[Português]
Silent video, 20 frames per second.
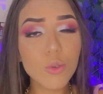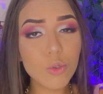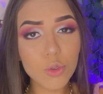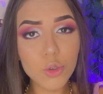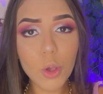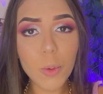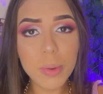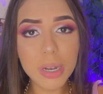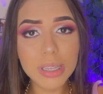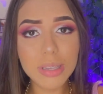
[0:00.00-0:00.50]
pouquinho
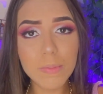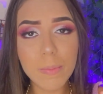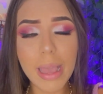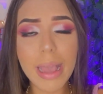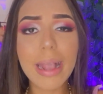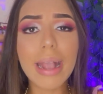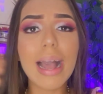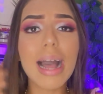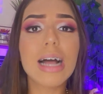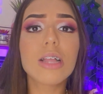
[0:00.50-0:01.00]
sobre esse
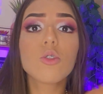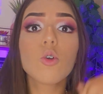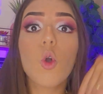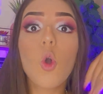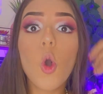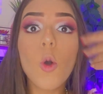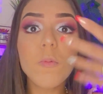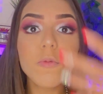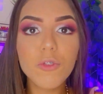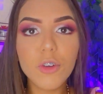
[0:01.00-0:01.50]
mercado,
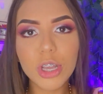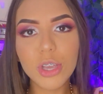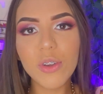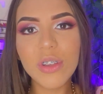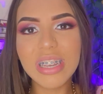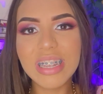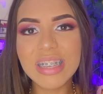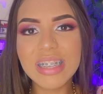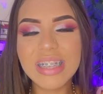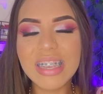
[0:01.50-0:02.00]
como foi que
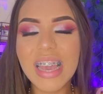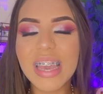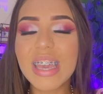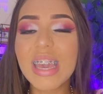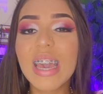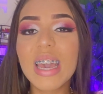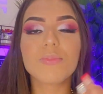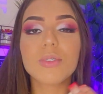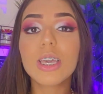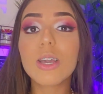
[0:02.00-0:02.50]
eu
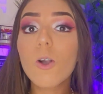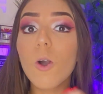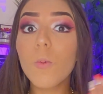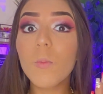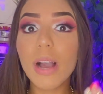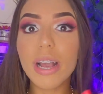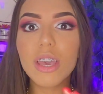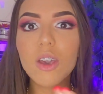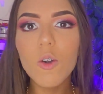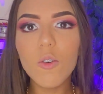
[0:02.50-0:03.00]
iniciei e
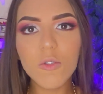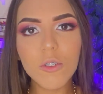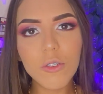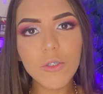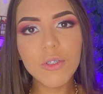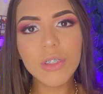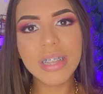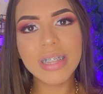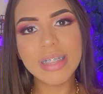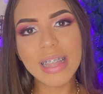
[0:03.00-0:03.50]
como é que eu vi
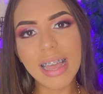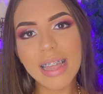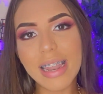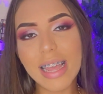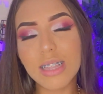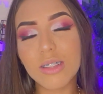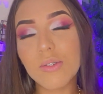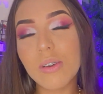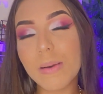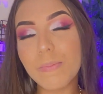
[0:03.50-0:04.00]
o de
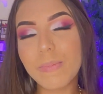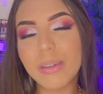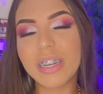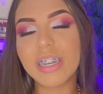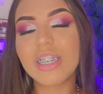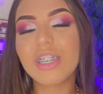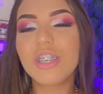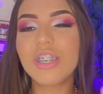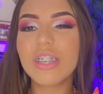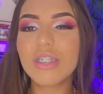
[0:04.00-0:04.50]
internet com
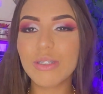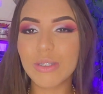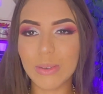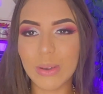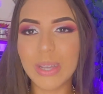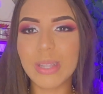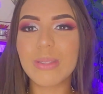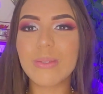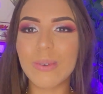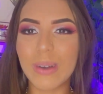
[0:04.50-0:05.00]
apenas
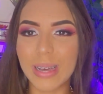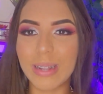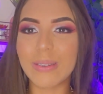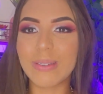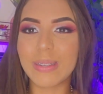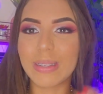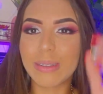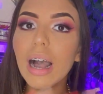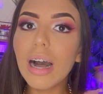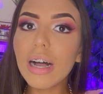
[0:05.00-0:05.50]
18
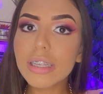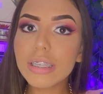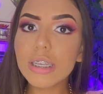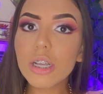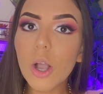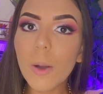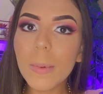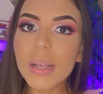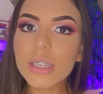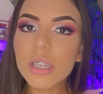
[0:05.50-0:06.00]
anos. Antes
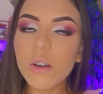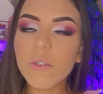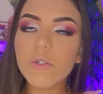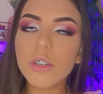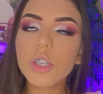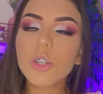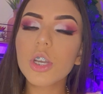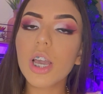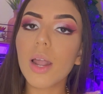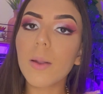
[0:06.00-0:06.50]
de começar o
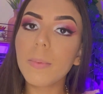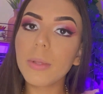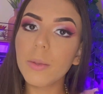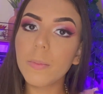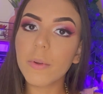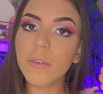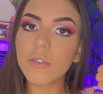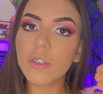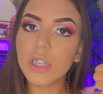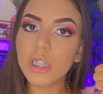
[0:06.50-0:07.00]
vídeo, eu quero
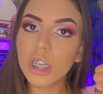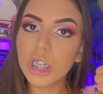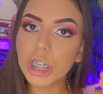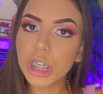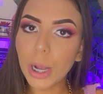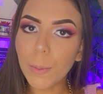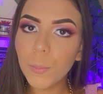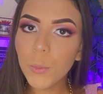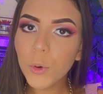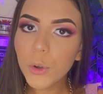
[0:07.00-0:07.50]
pedir para você
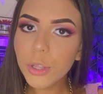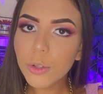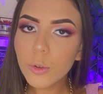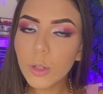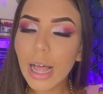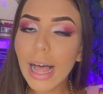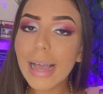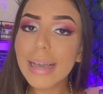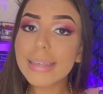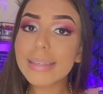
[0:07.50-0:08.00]
deixar muito
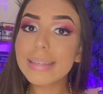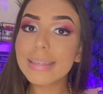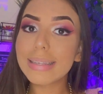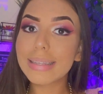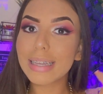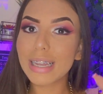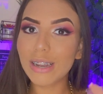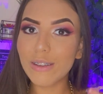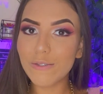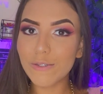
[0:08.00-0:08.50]
like, se
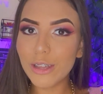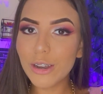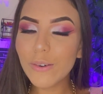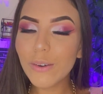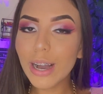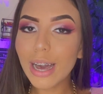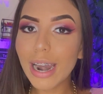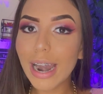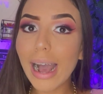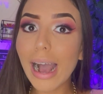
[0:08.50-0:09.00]
inscrever
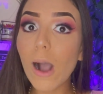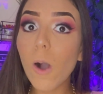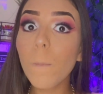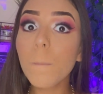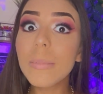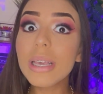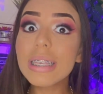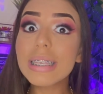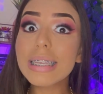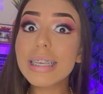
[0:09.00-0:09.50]
no
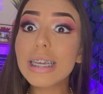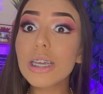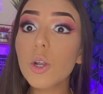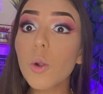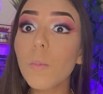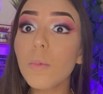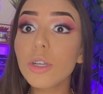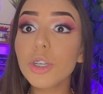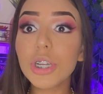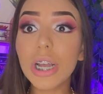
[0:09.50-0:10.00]
canal, me seguir
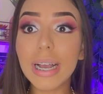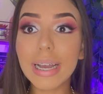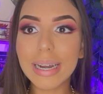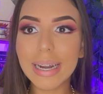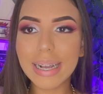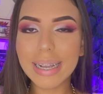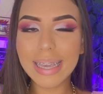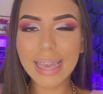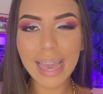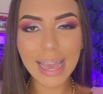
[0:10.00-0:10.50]
no meu
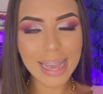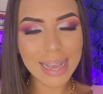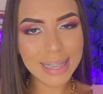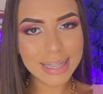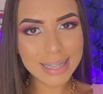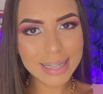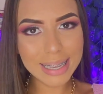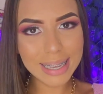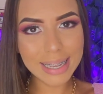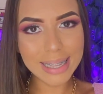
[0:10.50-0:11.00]
Instagram, que é
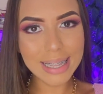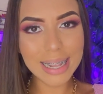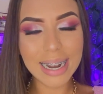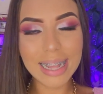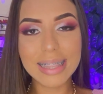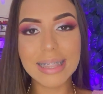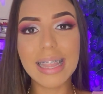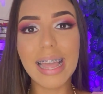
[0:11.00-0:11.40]
esse aqui que tá na